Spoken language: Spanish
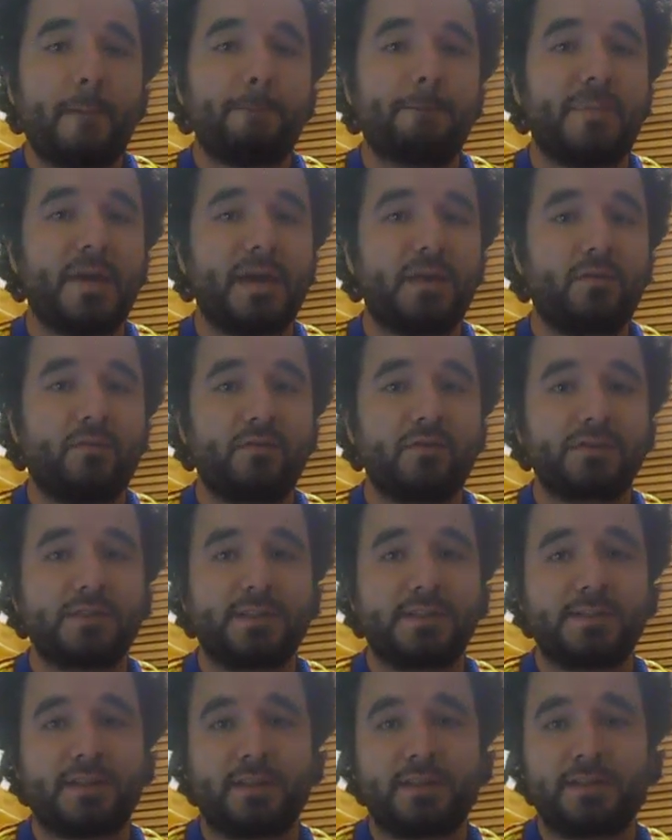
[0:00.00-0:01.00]
Pero los
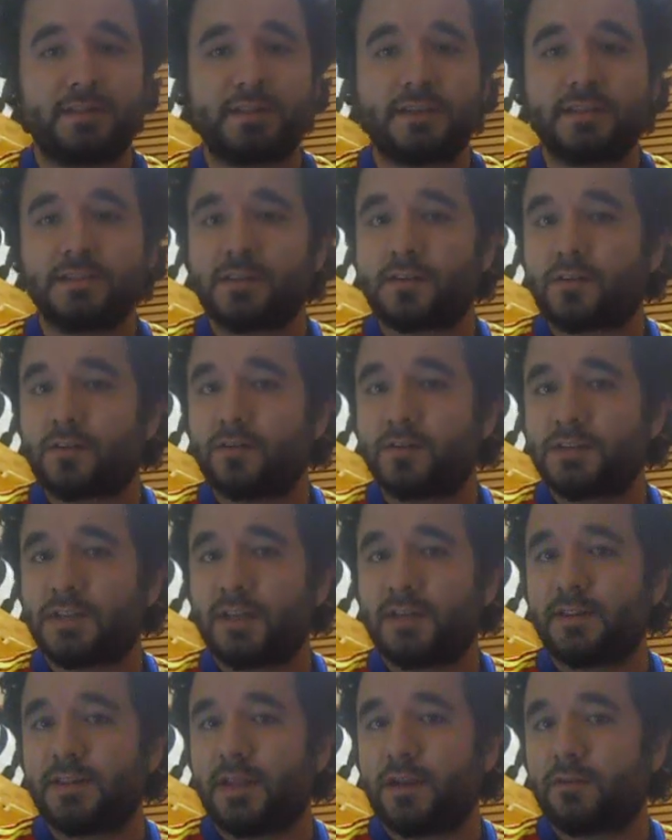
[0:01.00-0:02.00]
que están en de
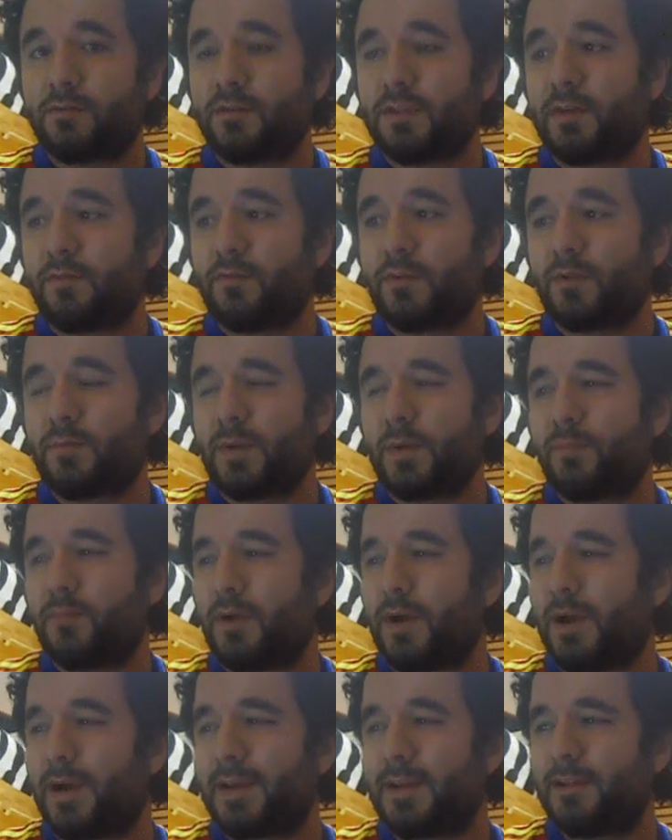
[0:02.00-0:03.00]
Rosa, de alguna forma
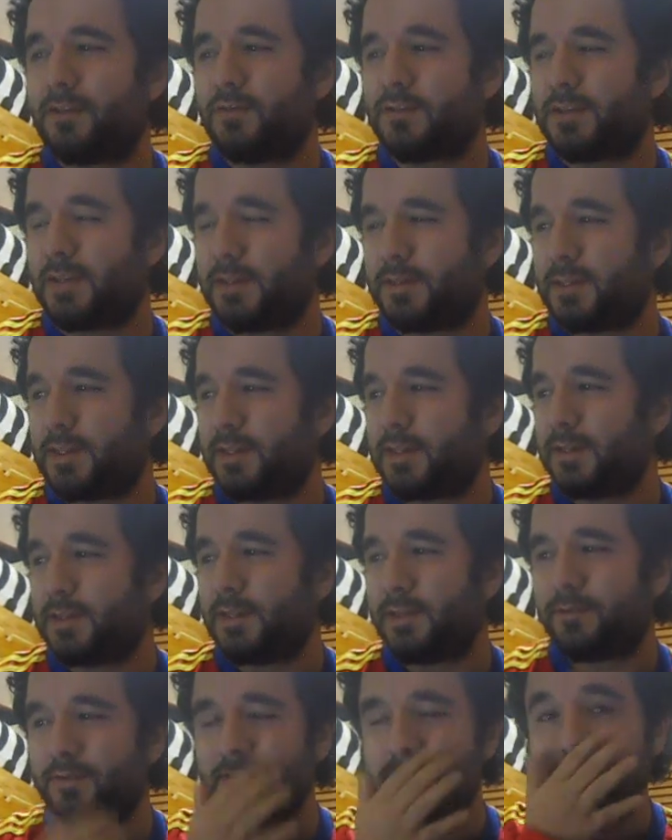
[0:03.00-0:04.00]
pueda que no sean tan
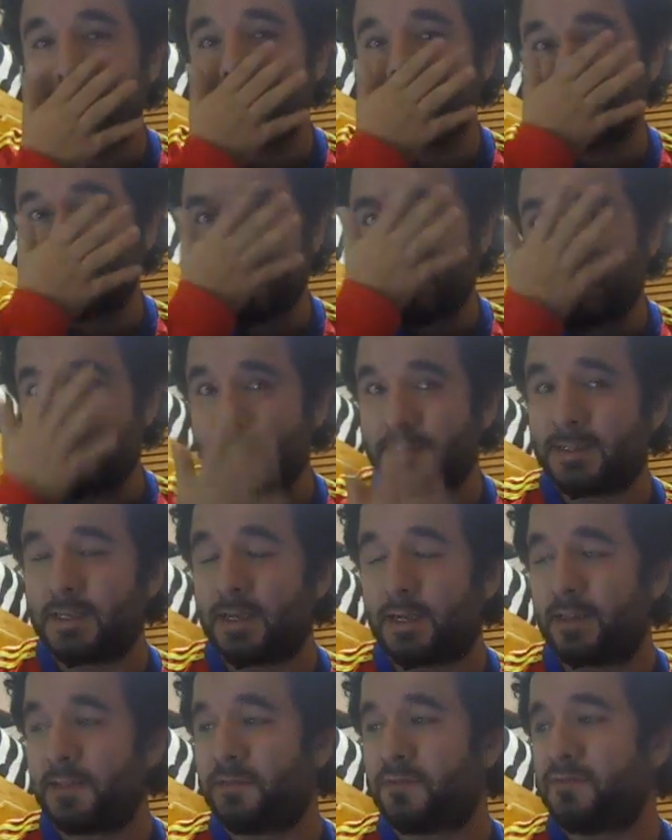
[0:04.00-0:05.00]
difíciles de
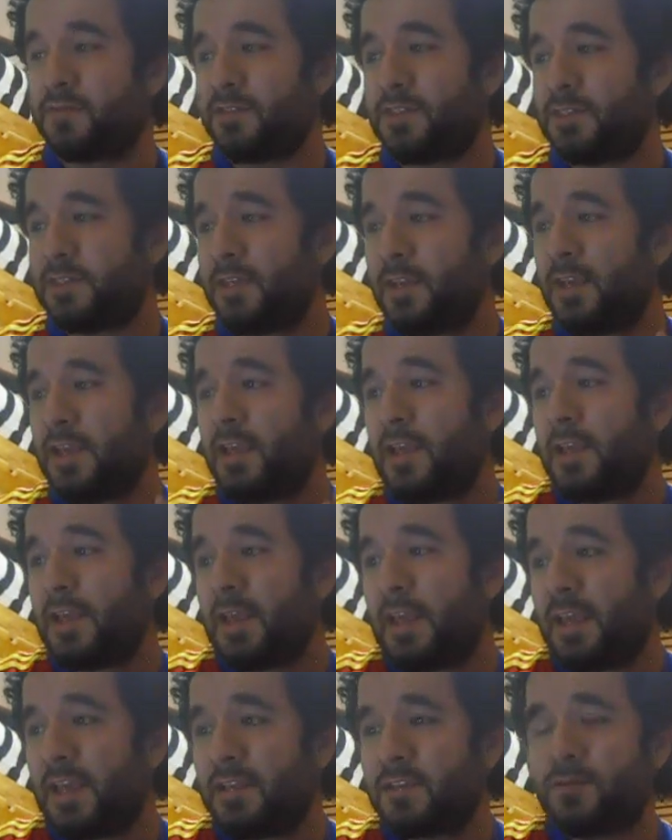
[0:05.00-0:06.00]
vencer. Entonces,
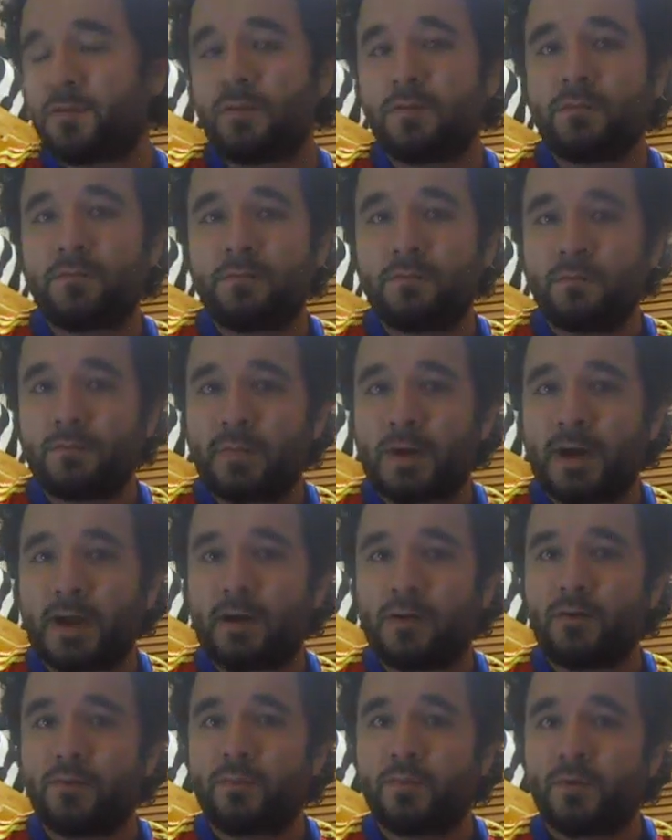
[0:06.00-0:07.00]
eso
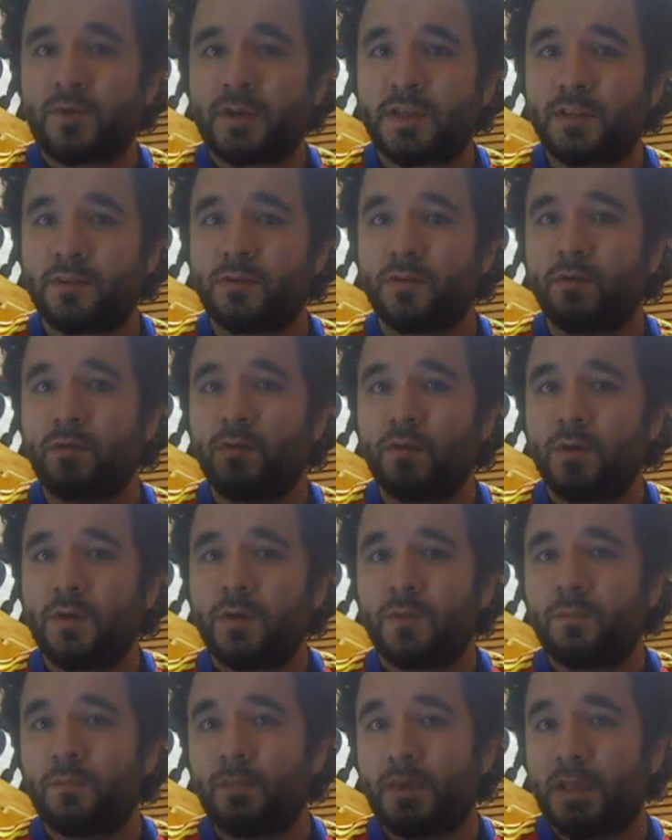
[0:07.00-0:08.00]
va un poquito
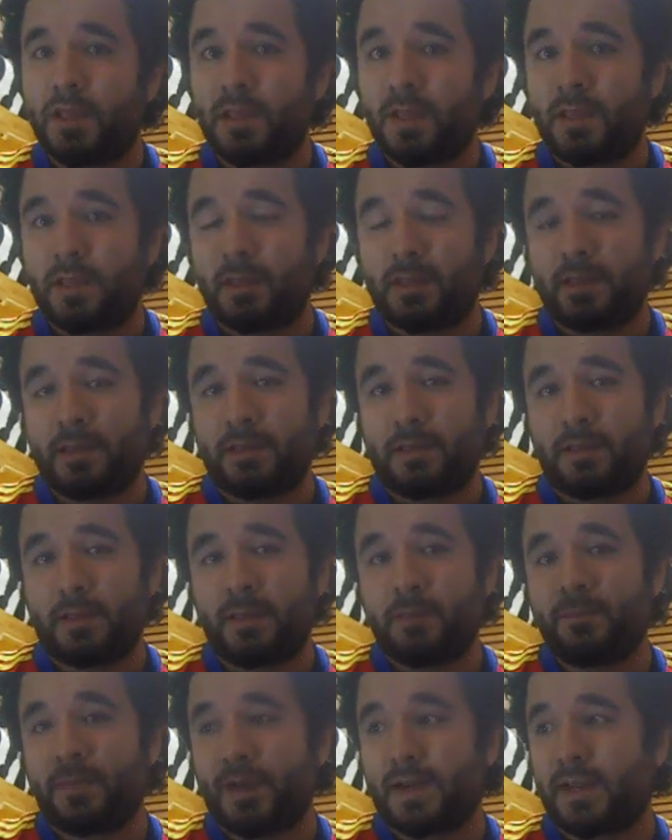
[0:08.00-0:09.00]
eh,
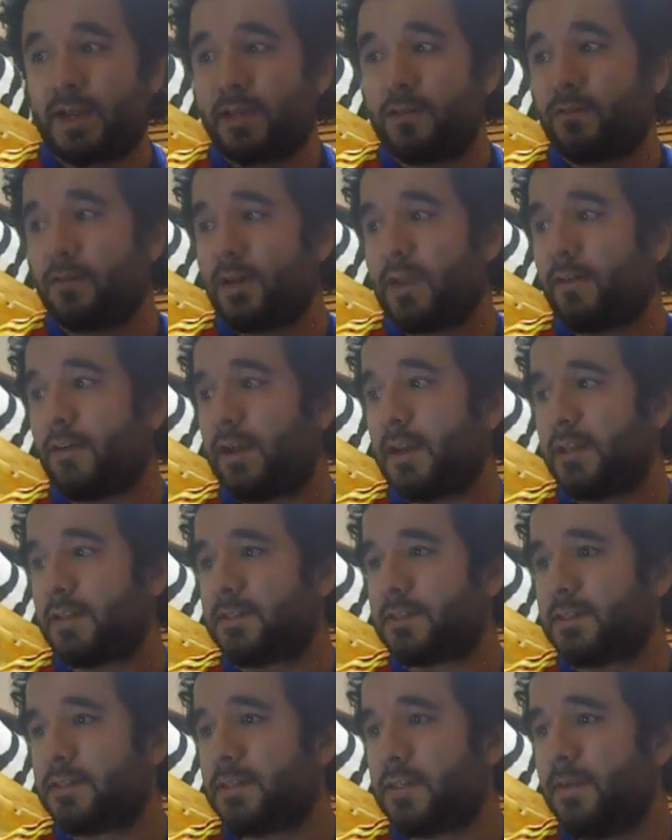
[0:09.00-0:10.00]
emparejando la
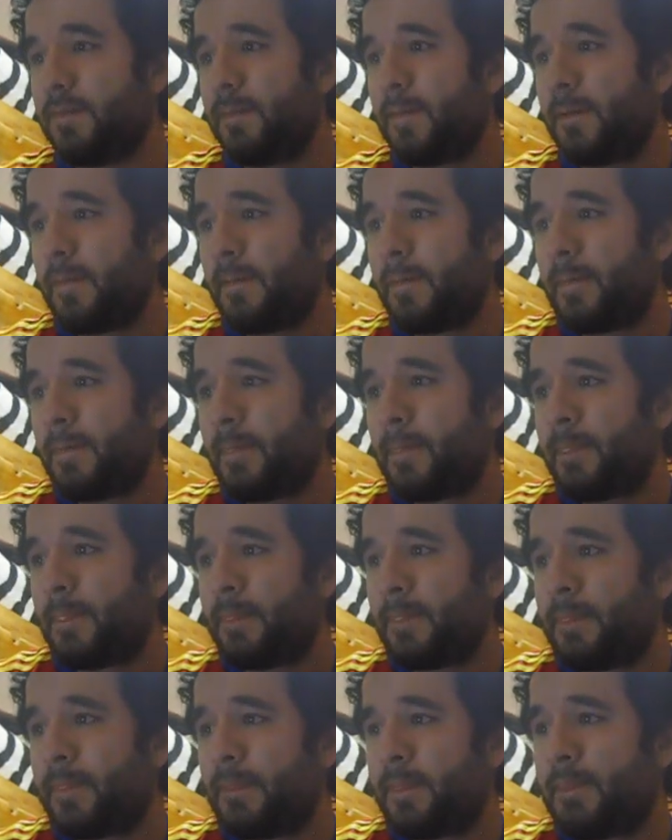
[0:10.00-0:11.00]
balanza, ¿sí?
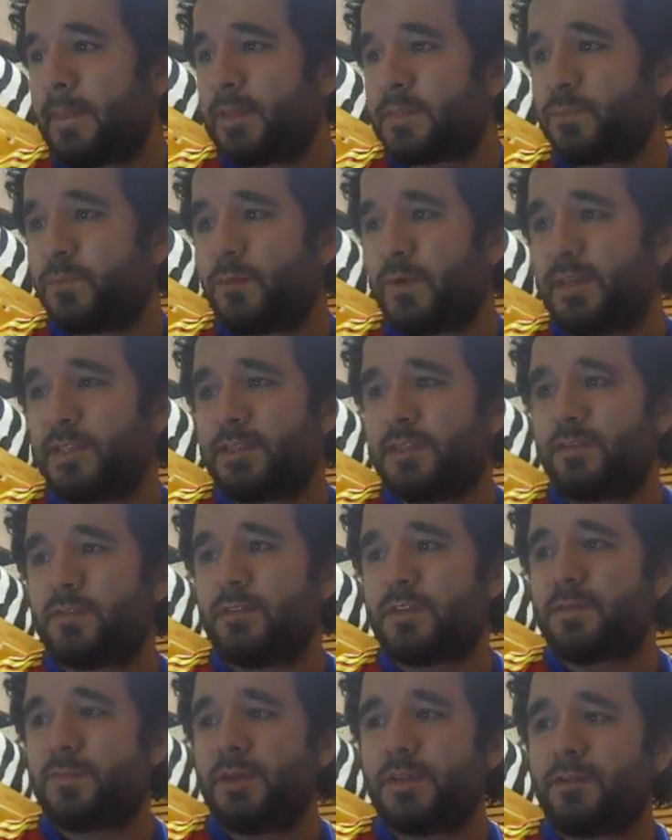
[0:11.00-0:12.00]
Después,
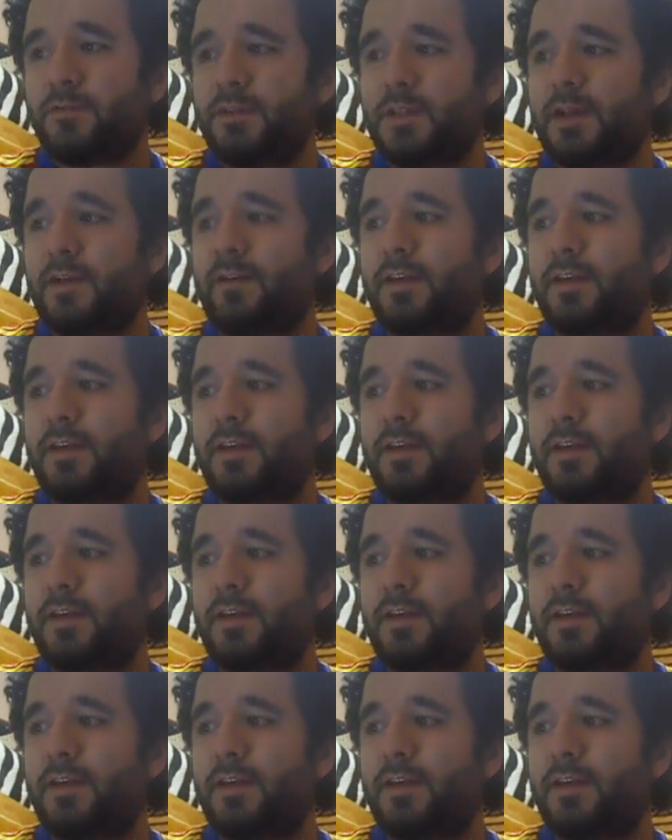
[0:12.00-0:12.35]
entonces viene una